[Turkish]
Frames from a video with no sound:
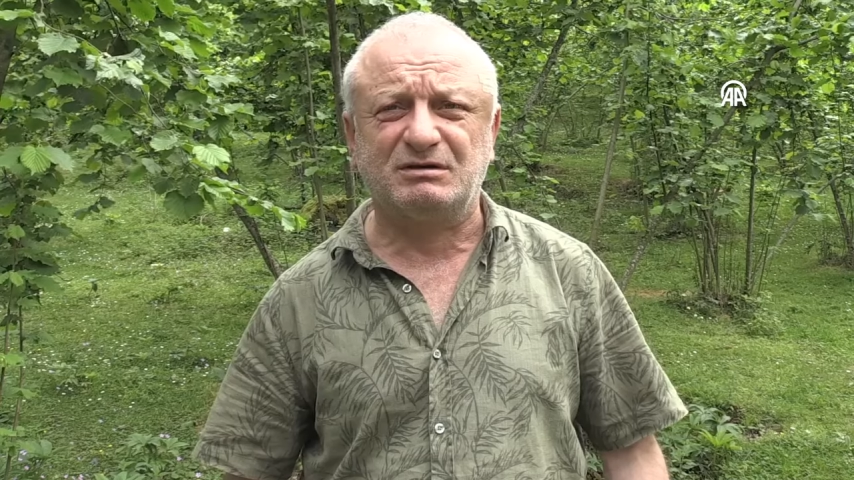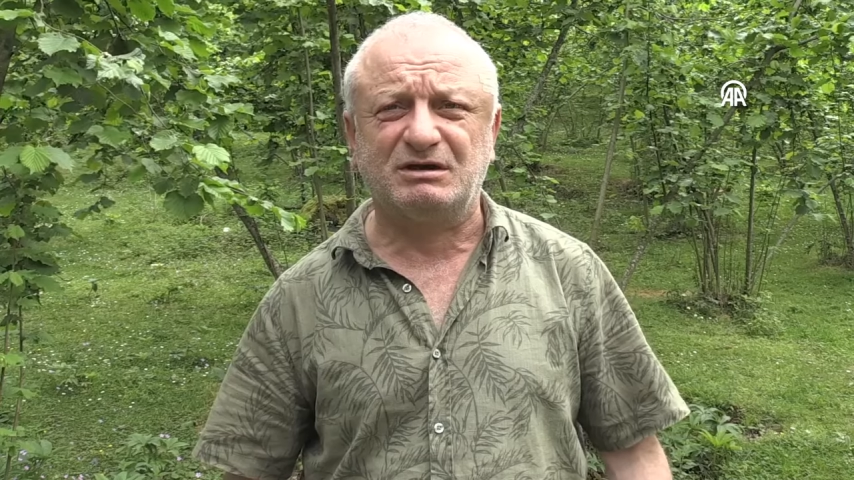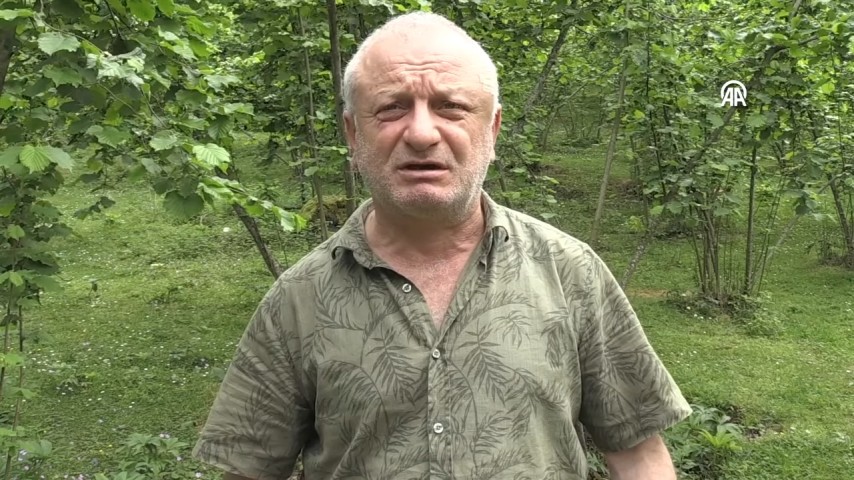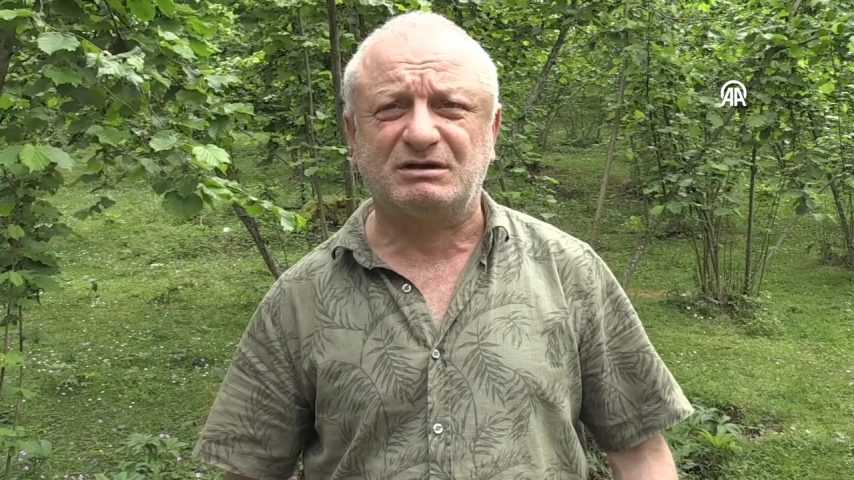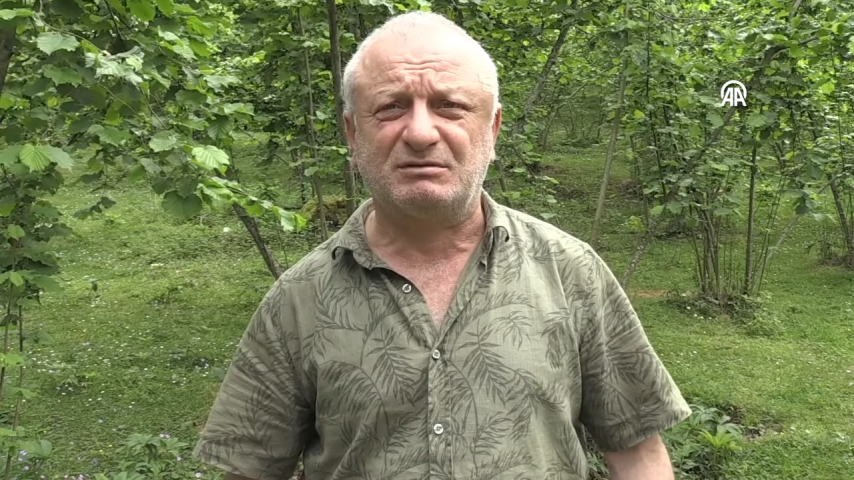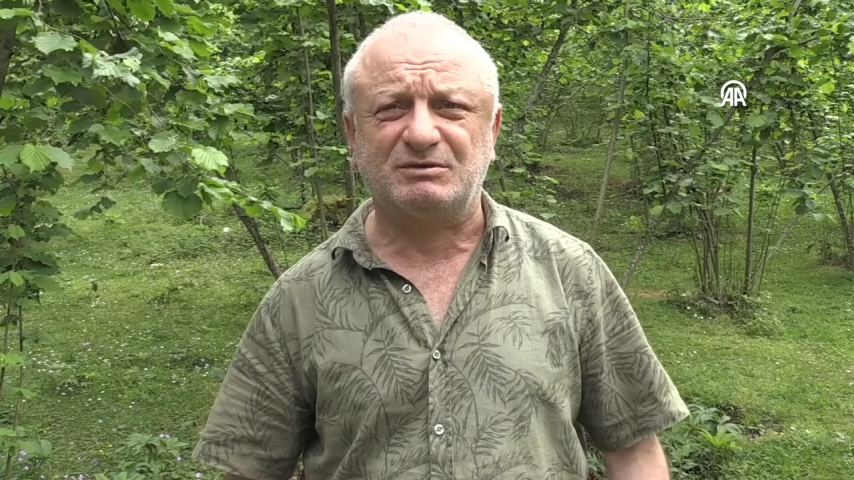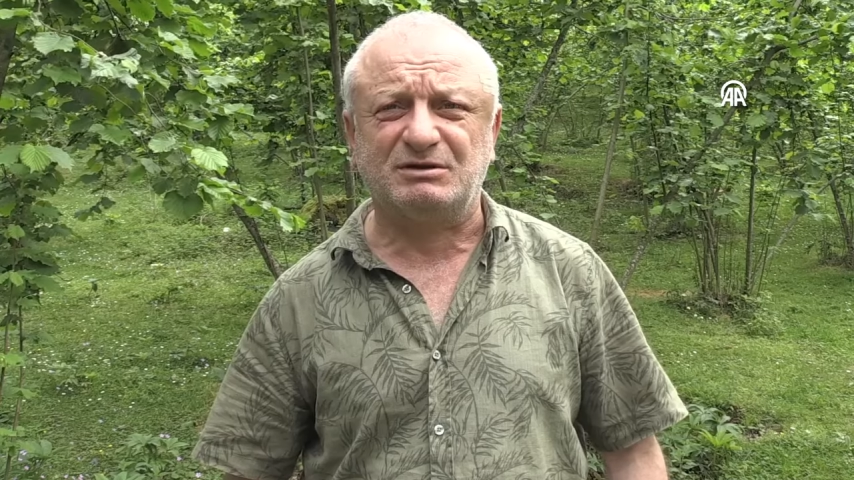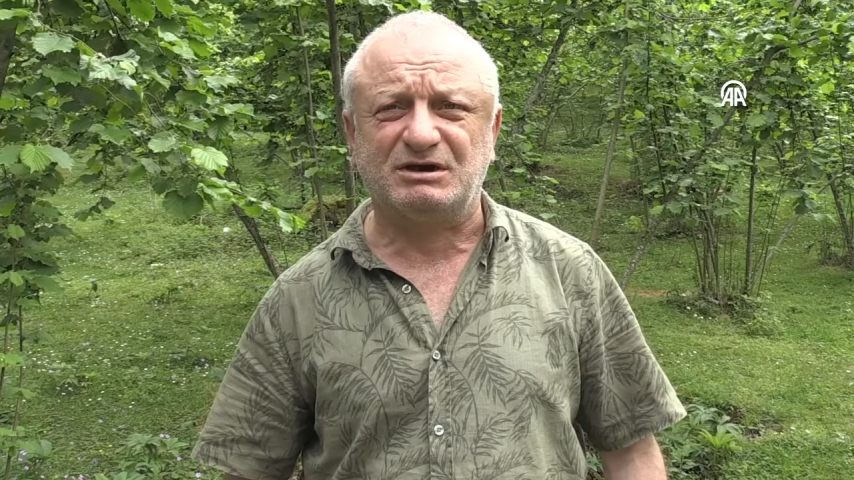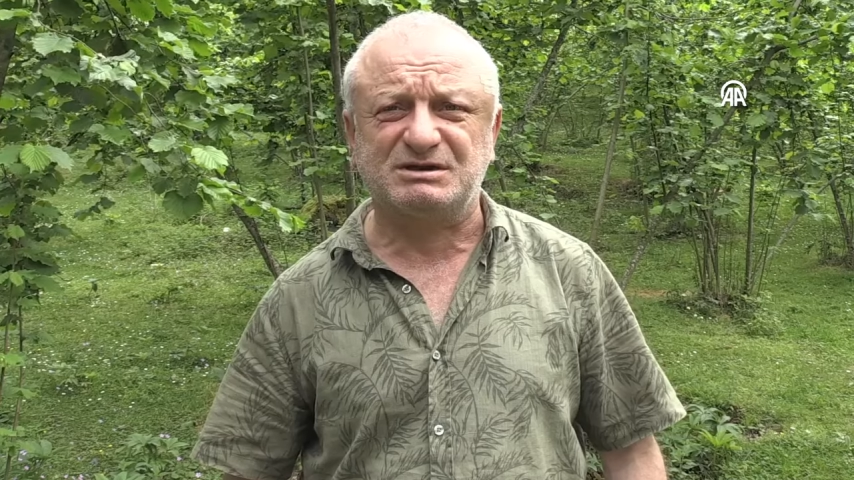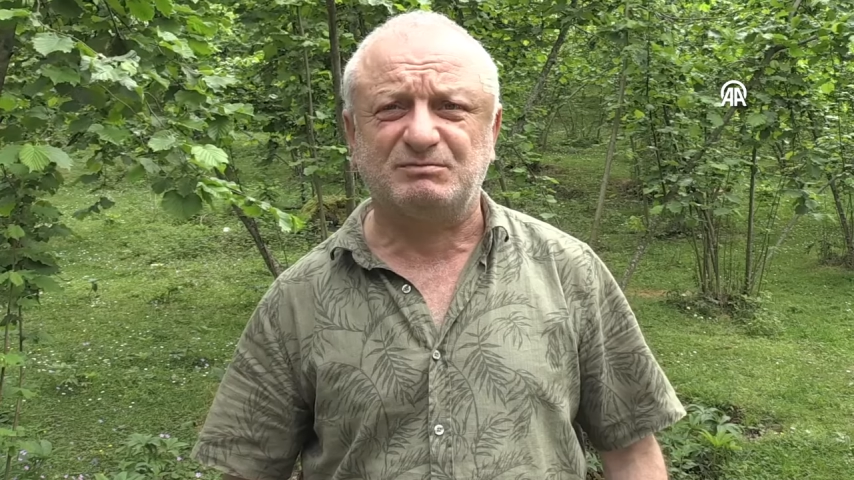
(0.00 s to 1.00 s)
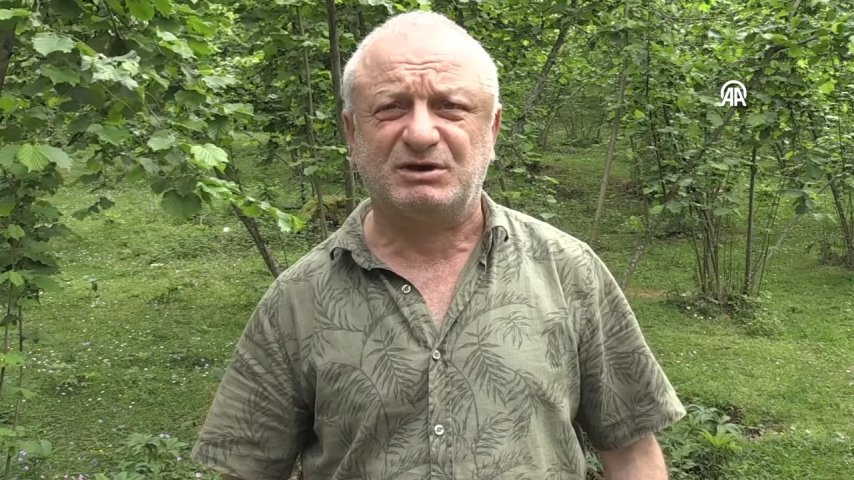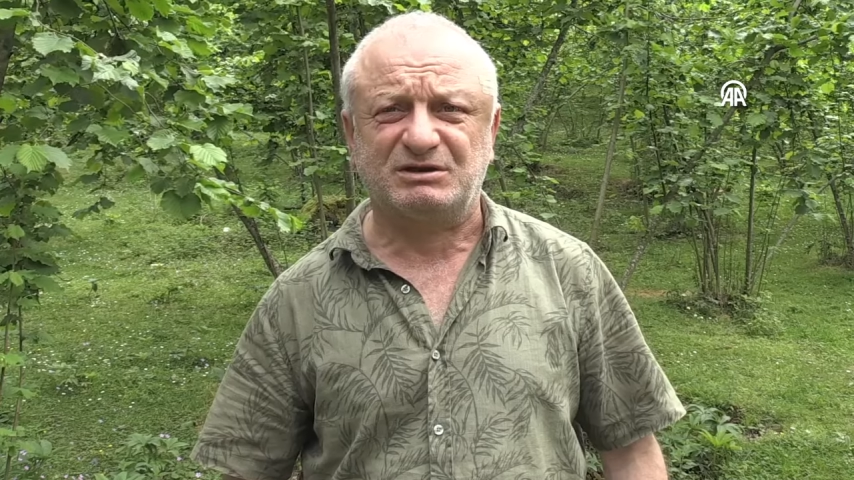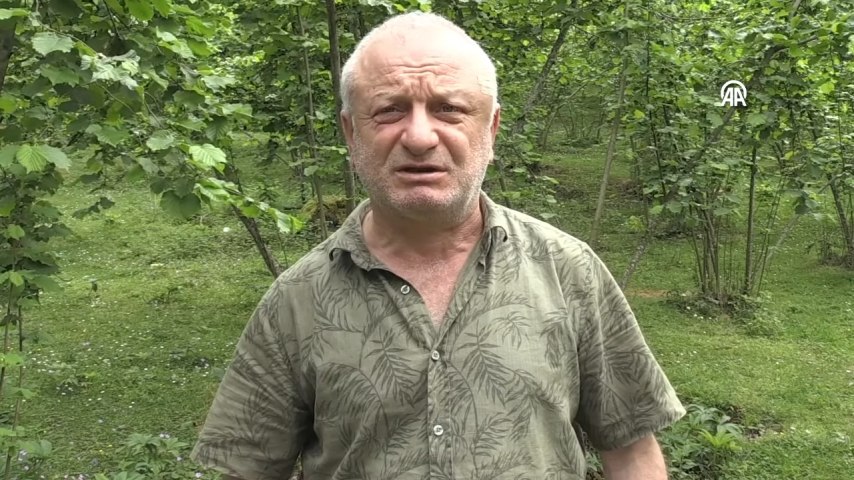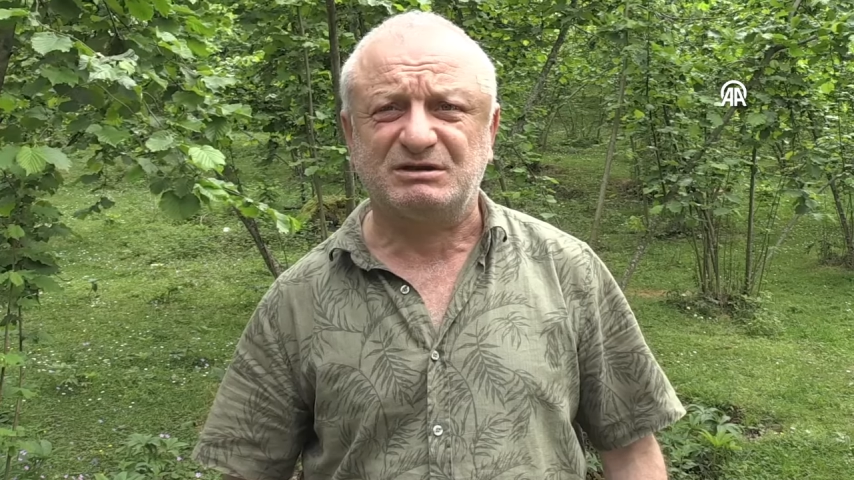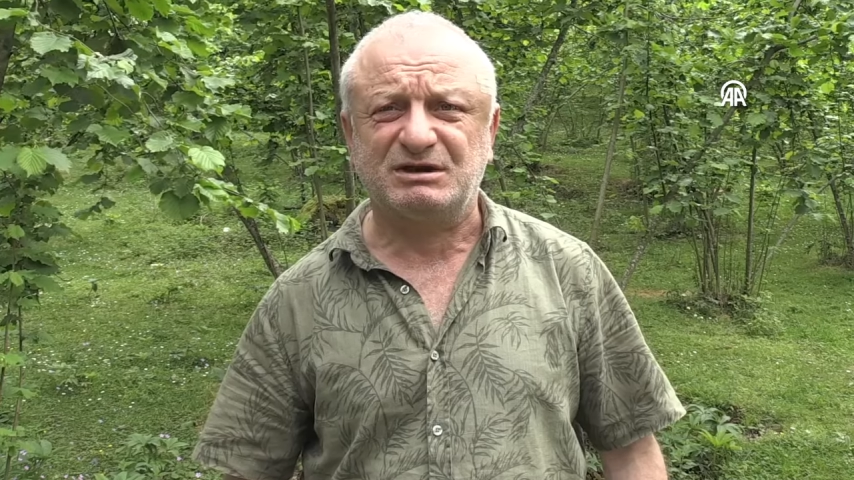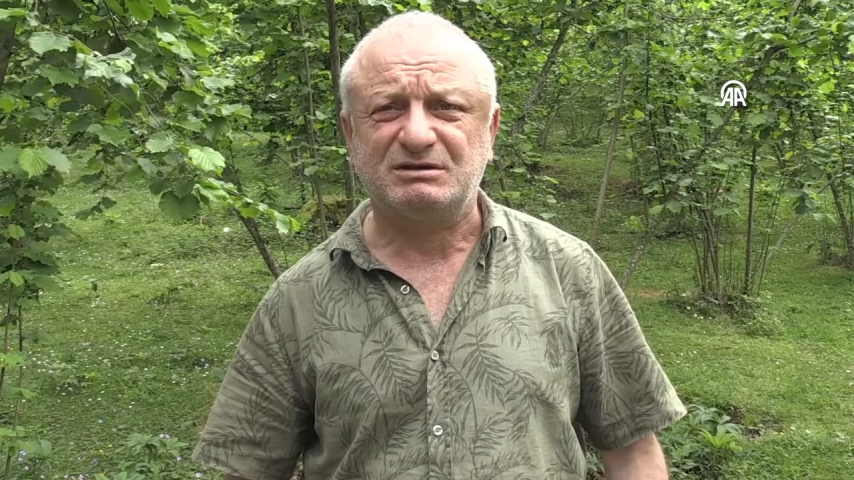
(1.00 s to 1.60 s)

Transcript: ayaklarımı ağzımı batladılar.